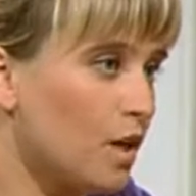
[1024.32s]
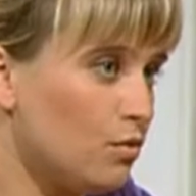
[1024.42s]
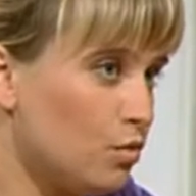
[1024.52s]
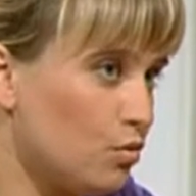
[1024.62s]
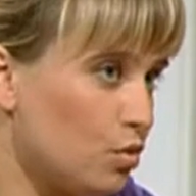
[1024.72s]
И
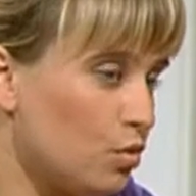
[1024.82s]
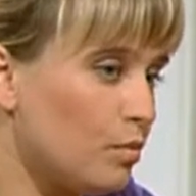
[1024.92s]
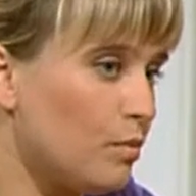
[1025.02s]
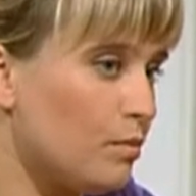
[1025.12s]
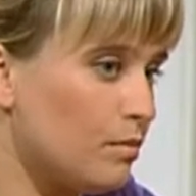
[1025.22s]

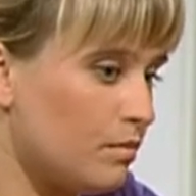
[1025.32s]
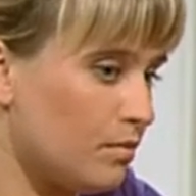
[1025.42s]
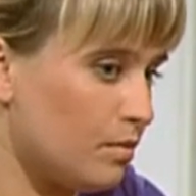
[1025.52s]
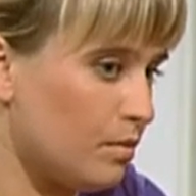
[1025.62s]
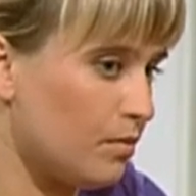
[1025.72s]
вдруг
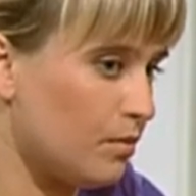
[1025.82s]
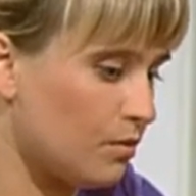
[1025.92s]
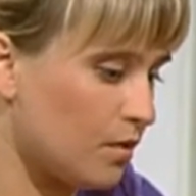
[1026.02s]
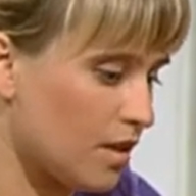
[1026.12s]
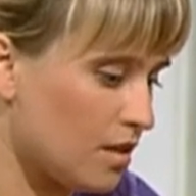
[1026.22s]

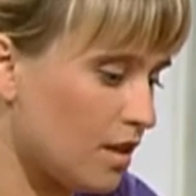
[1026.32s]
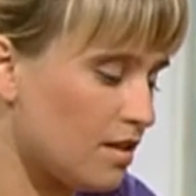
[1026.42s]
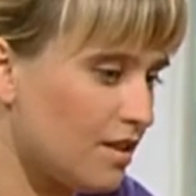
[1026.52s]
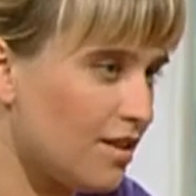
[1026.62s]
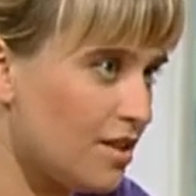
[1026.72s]

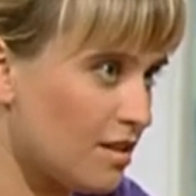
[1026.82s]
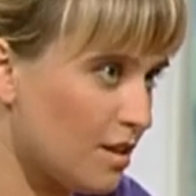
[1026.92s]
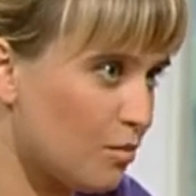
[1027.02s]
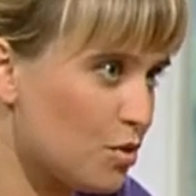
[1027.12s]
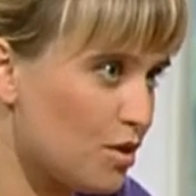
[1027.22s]
остаться на еде
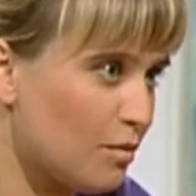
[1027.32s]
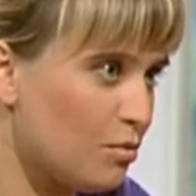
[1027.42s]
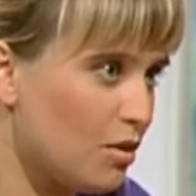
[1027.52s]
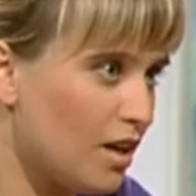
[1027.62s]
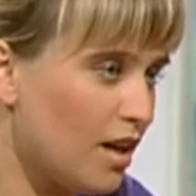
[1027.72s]
самой
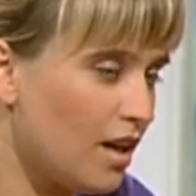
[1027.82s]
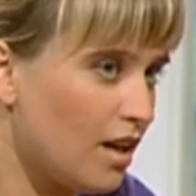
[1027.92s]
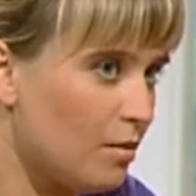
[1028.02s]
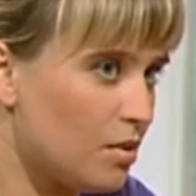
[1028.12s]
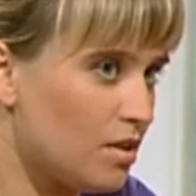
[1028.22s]
собой
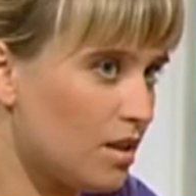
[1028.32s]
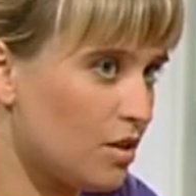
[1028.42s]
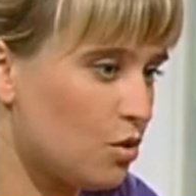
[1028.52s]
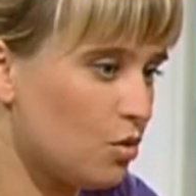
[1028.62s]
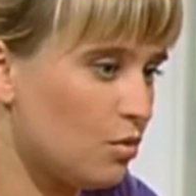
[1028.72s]
и
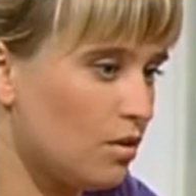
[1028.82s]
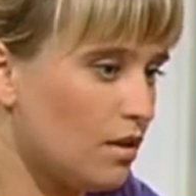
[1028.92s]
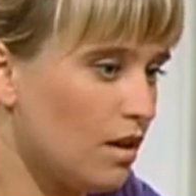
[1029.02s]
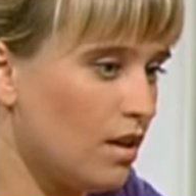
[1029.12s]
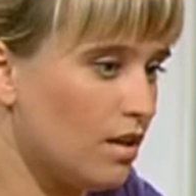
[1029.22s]
признать, что
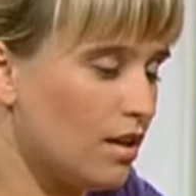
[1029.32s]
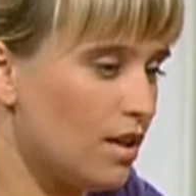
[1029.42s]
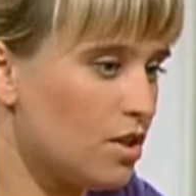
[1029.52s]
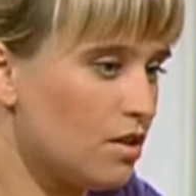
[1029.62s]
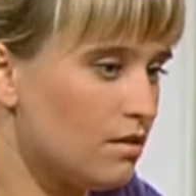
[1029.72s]
ты
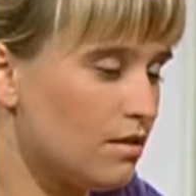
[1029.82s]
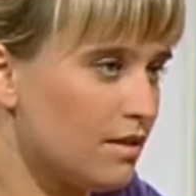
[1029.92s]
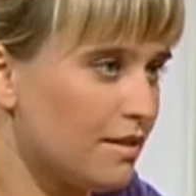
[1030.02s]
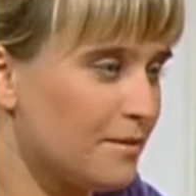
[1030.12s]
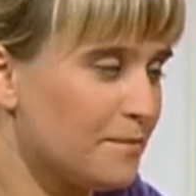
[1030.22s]

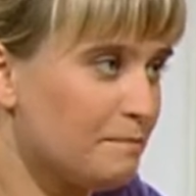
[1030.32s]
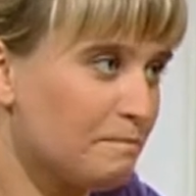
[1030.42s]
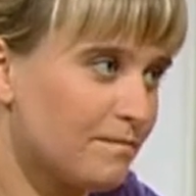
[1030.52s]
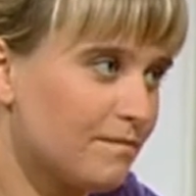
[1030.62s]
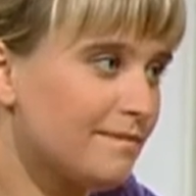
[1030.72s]
грешница,
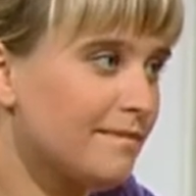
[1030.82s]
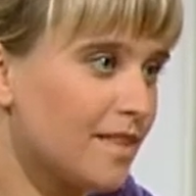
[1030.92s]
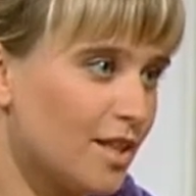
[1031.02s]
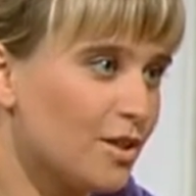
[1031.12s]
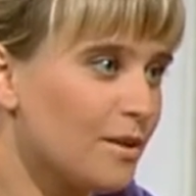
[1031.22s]

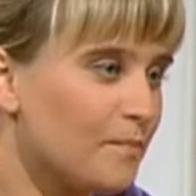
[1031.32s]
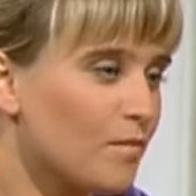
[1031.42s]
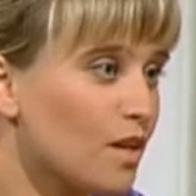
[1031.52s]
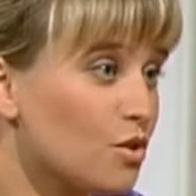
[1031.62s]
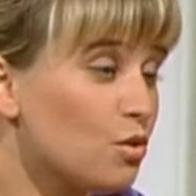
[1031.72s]
это
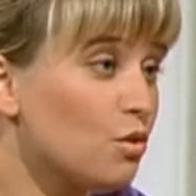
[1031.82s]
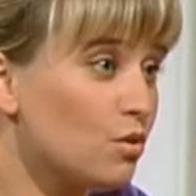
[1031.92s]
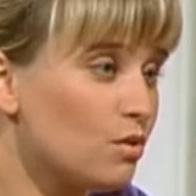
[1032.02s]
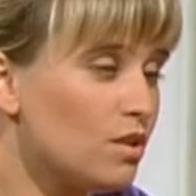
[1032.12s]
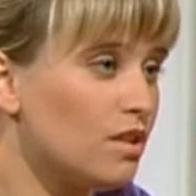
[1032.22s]

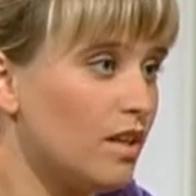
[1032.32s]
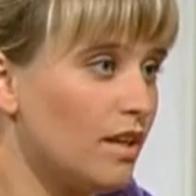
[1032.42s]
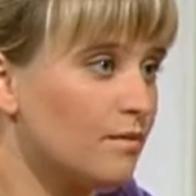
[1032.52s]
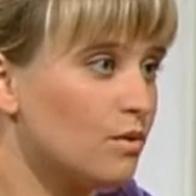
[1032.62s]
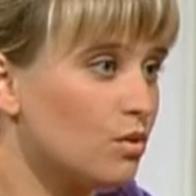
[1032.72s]
стоило
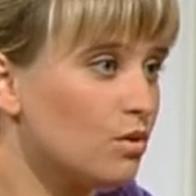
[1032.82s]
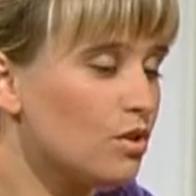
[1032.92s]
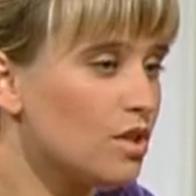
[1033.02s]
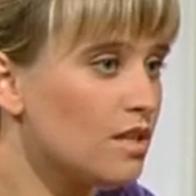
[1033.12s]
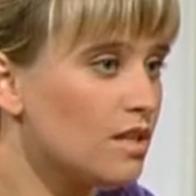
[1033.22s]
усилий, но
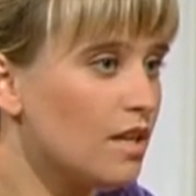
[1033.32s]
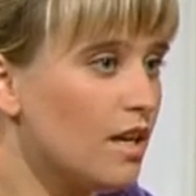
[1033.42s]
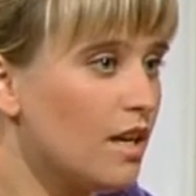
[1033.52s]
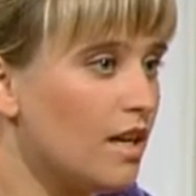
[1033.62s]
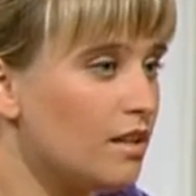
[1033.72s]
через
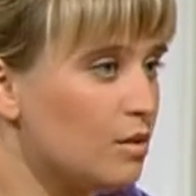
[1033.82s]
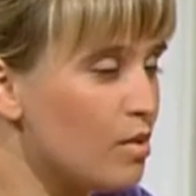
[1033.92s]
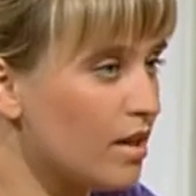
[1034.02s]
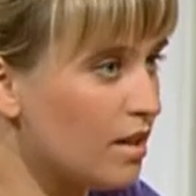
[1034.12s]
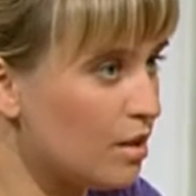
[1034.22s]
этот
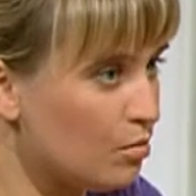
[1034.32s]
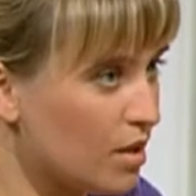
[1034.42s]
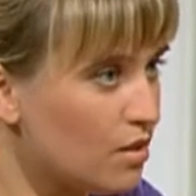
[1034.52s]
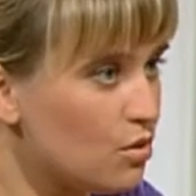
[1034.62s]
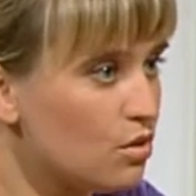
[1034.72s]
барьер
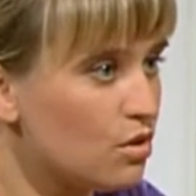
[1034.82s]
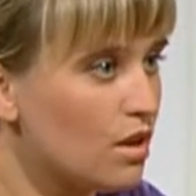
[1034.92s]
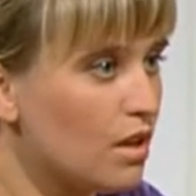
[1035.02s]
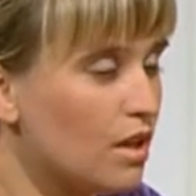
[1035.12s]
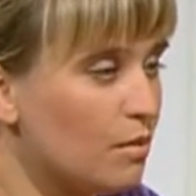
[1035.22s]
пройдешь,
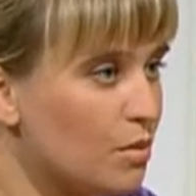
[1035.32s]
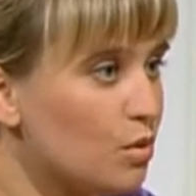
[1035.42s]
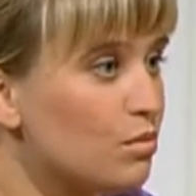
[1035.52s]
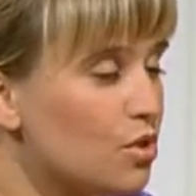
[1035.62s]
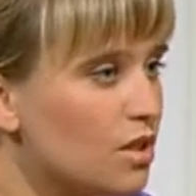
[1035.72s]
и
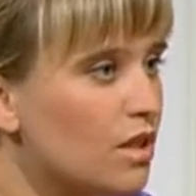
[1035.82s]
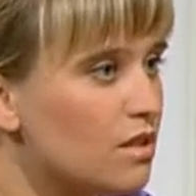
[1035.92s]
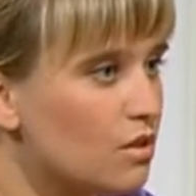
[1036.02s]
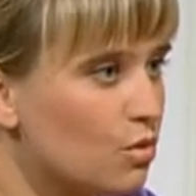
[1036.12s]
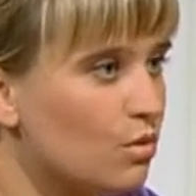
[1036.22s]
потом
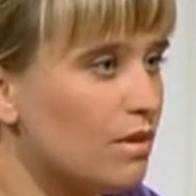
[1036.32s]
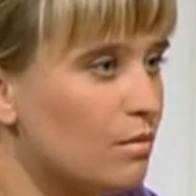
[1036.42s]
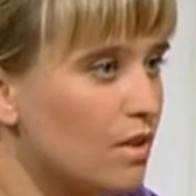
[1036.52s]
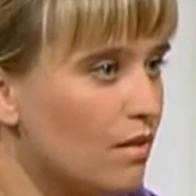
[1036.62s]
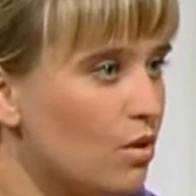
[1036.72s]
начинается новая,
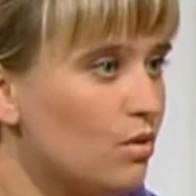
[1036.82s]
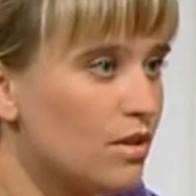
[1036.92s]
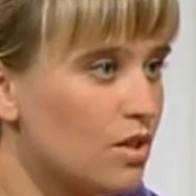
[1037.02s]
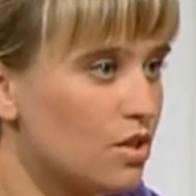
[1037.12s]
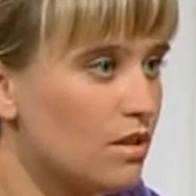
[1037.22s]

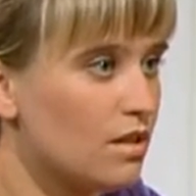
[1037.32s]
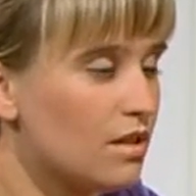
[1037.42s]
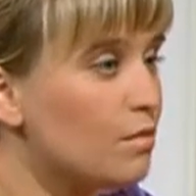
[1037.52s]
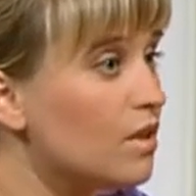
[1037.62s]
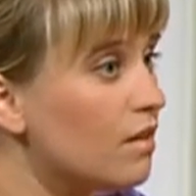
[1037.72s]
обновленная жизнь.
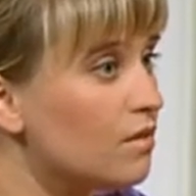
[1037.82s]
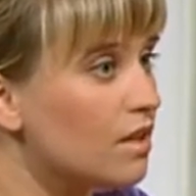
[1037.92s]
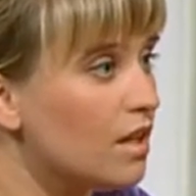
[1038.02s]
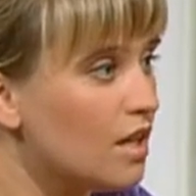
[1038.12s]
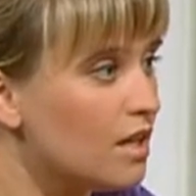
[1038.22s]
Самое
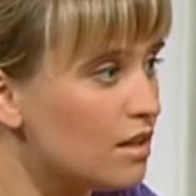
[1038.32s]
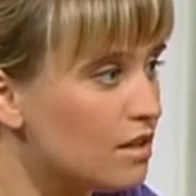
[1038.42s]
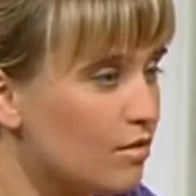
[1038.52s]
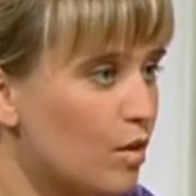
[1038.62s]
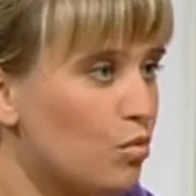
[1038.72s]
главное –
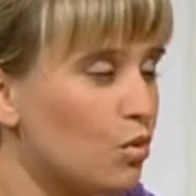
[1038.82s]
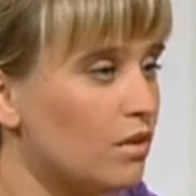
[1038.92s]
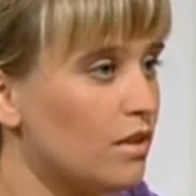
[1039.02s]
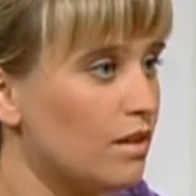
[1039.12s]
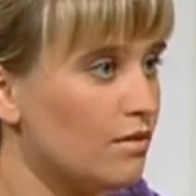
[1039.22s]

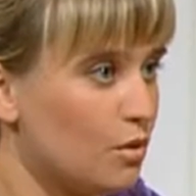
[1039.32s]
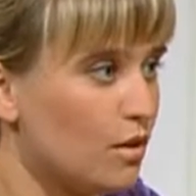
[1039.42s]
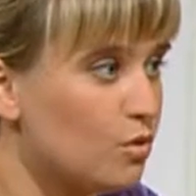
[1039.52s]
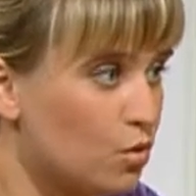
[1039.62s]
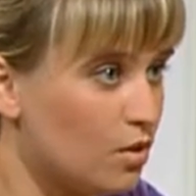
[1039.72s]
свобода, я говорю,
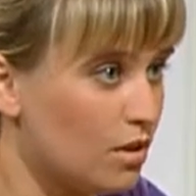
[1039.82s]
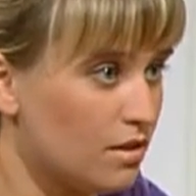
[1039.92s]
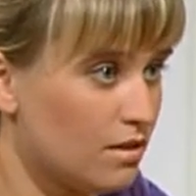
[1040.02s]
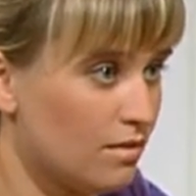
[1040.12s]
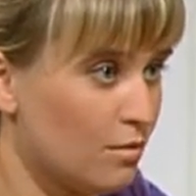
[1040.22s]
о а
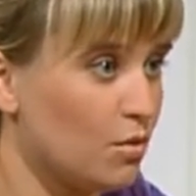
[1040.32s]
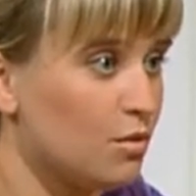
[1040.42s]
внутренней свободе.